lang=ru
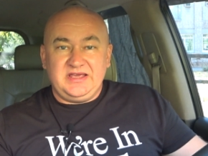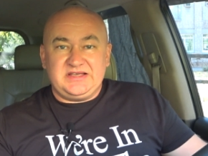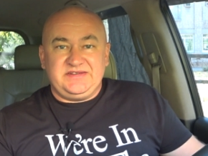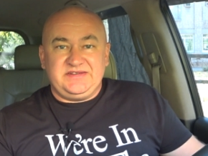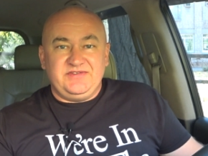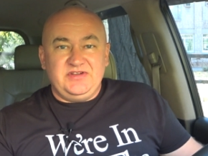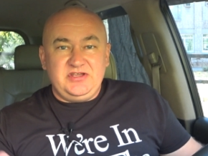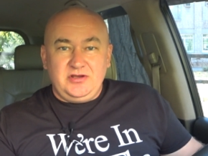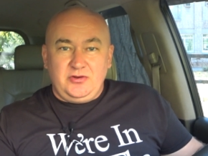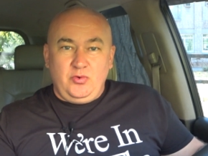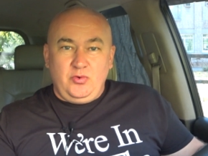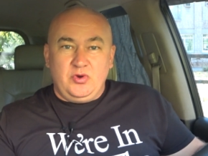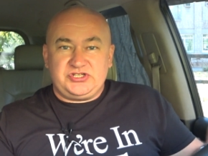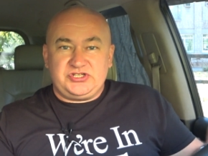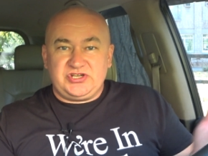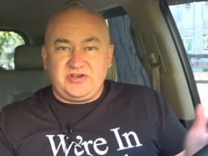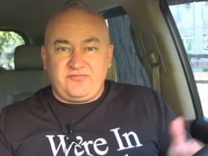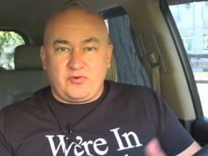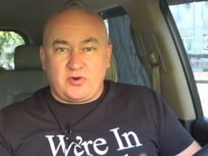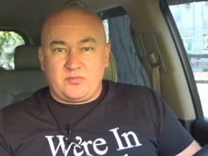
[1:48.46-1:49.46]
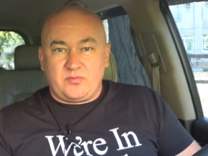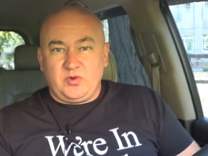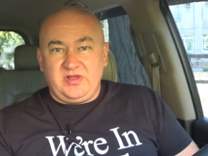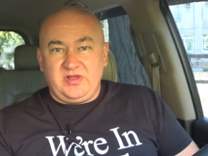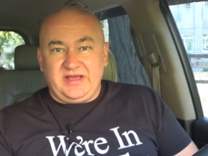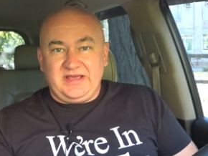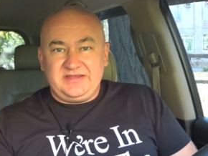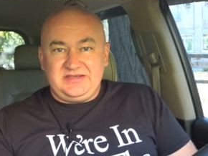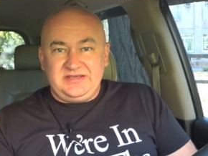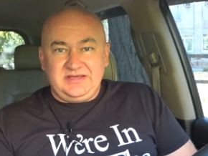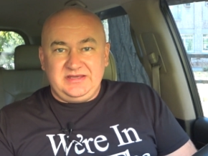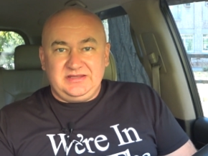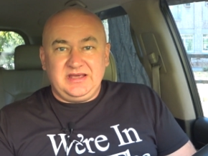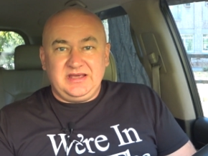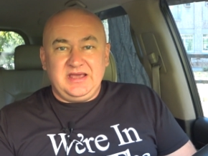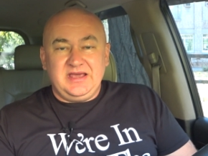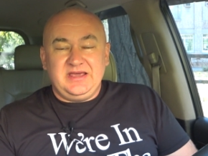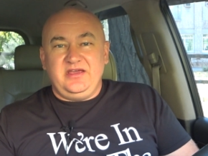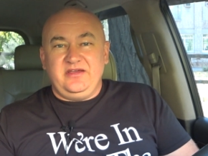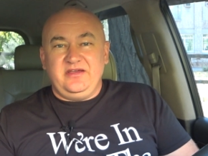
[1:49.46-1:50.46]
Если вы не гонщик
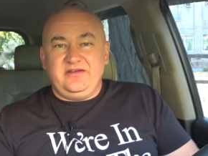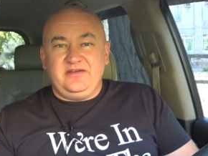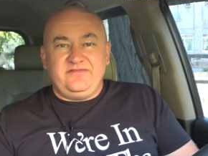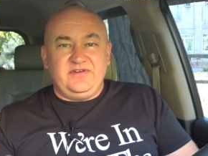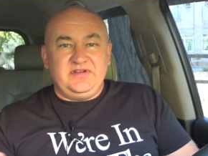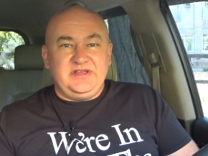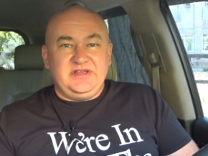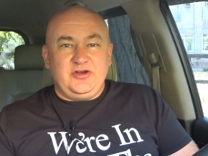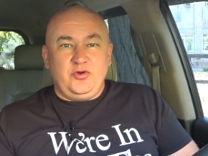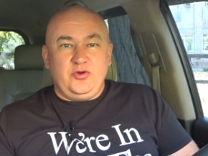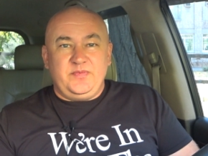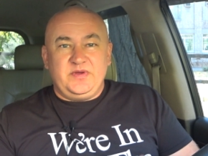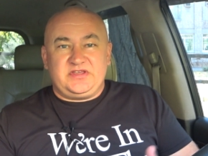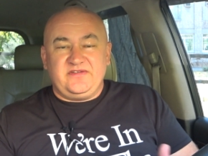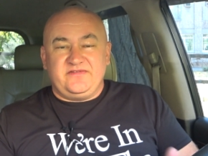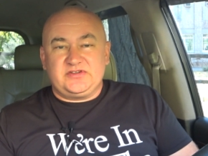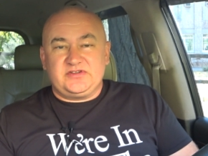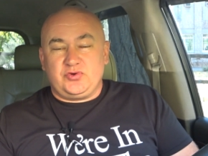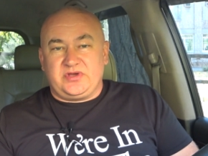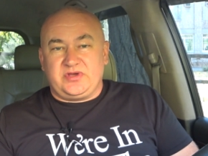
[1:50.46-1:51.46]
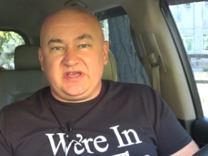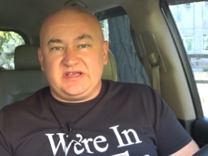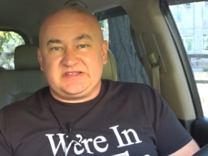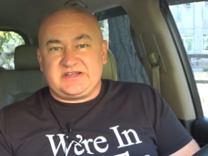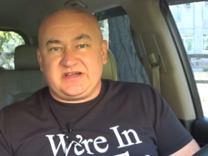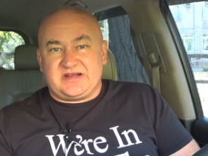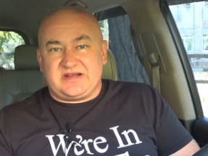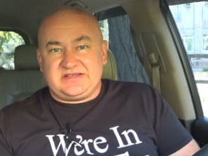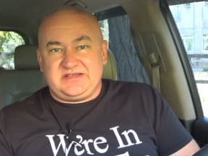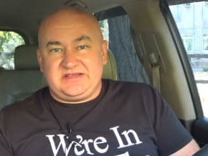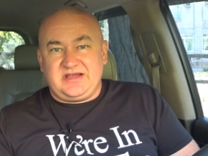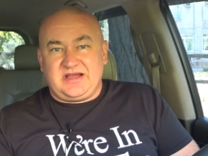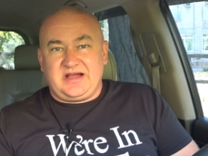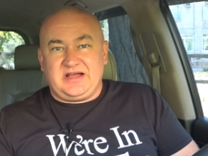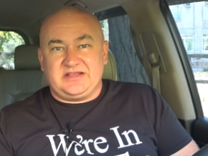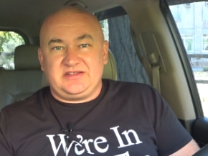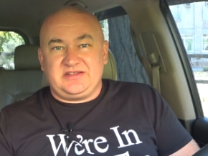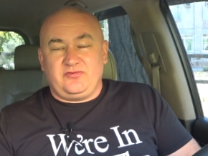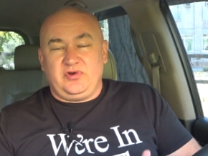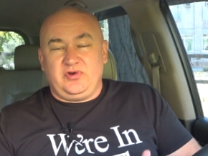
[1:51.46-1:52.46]
Формулы-1, и вы не любите высокие скоростя,
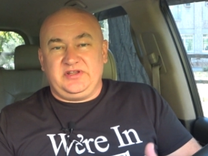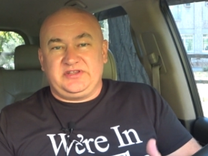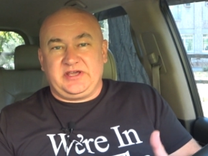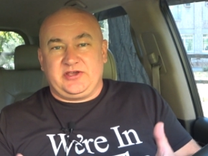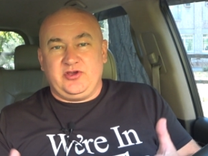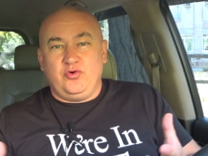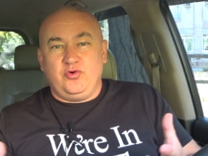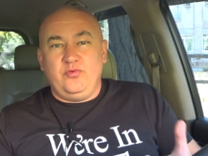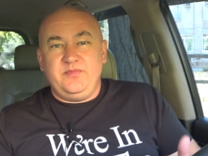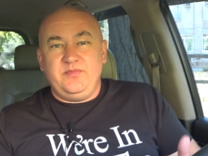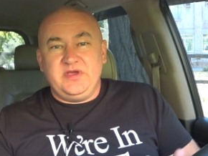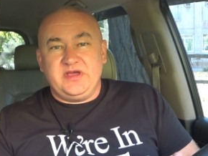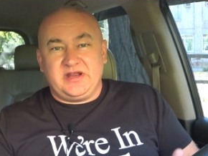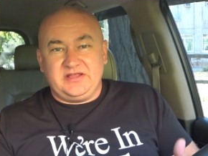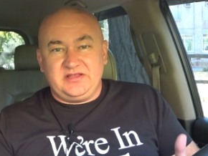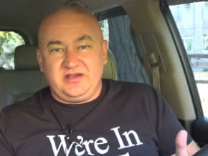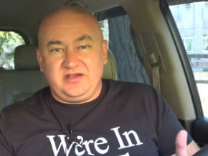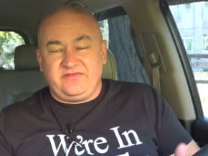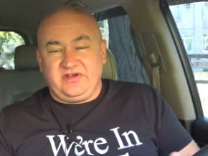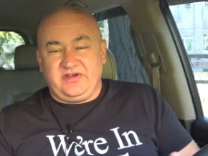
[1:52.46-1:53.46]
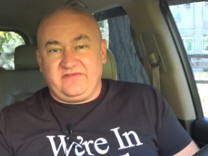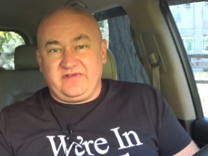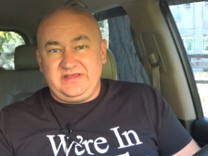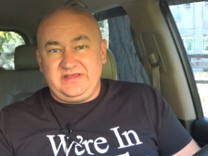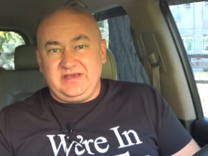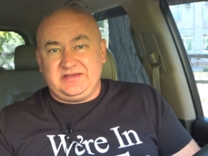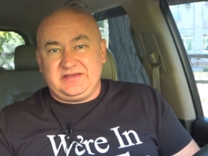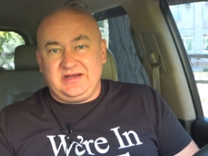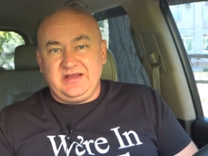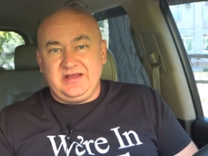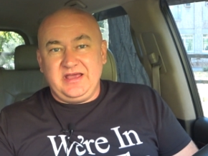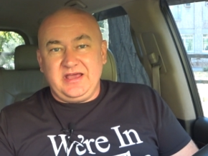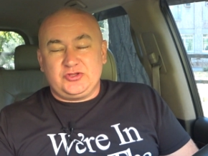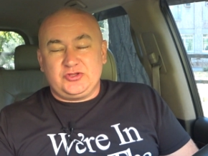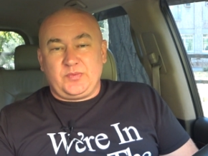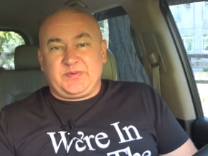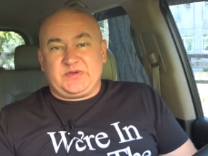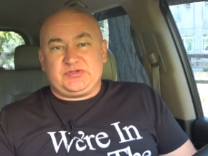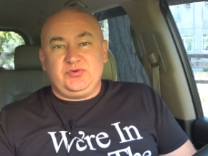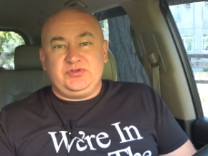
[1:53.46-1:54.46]
а довольно-таки умеренный вы водитель,
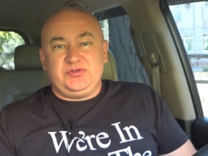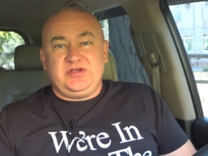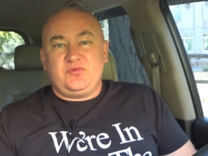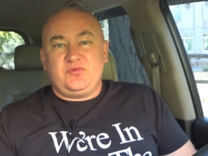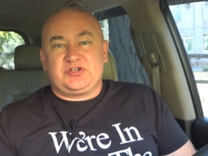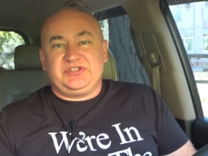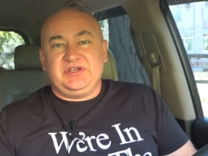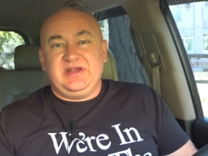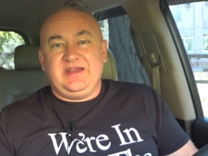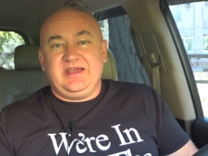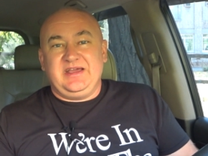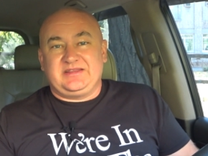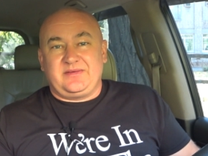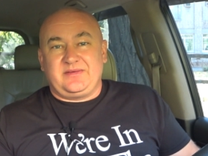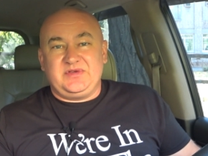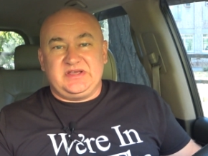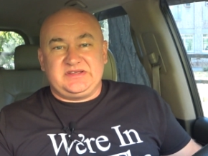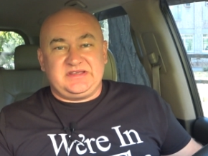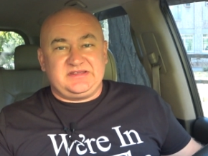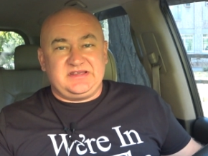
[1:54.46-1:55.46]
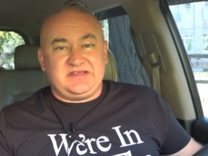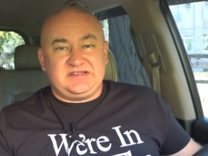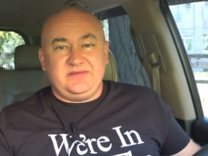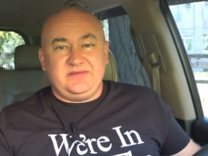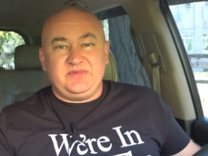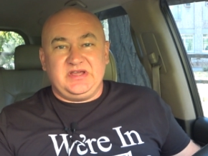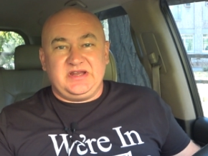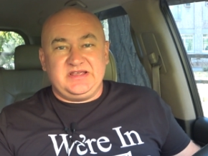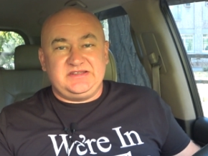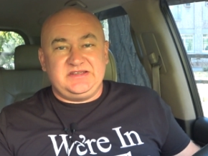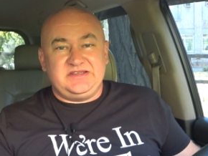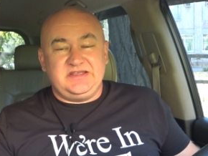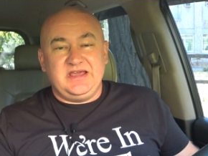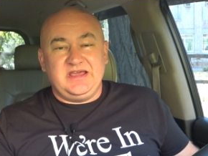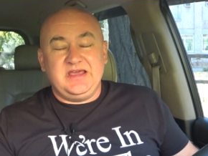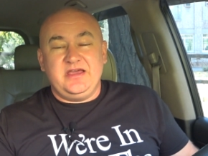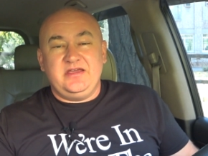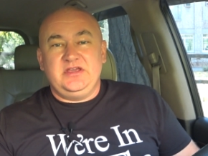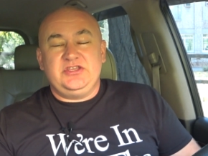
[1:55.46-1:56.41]
то, по сути, можно и летом ездить на зимней резине.